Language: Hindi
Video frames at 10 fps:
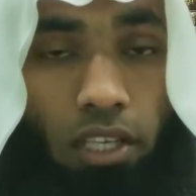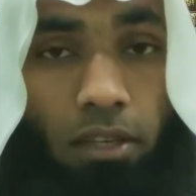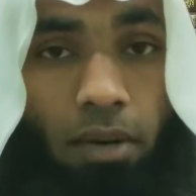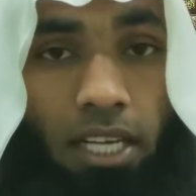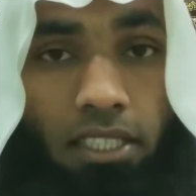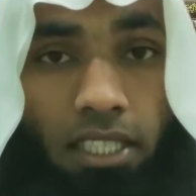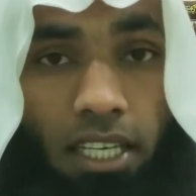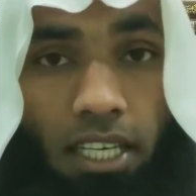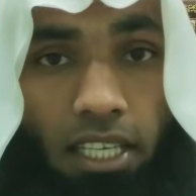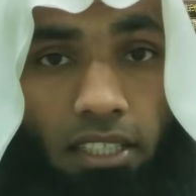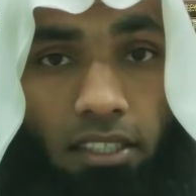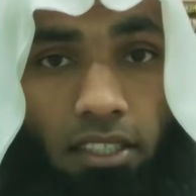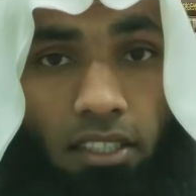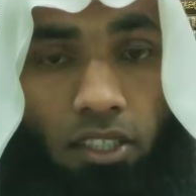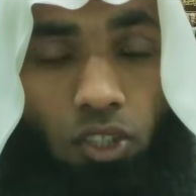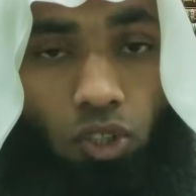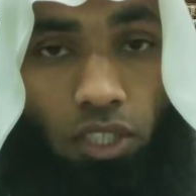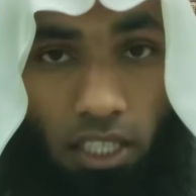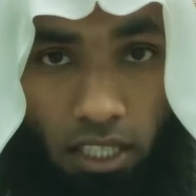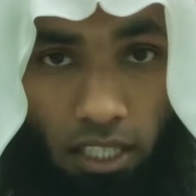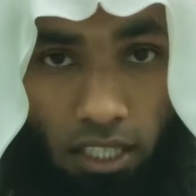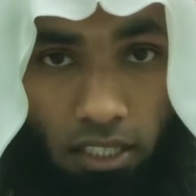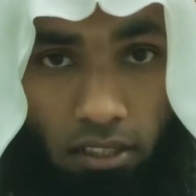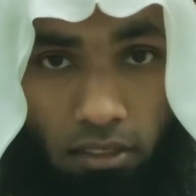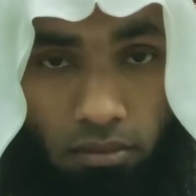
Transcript: इबाद का है तो यकीनन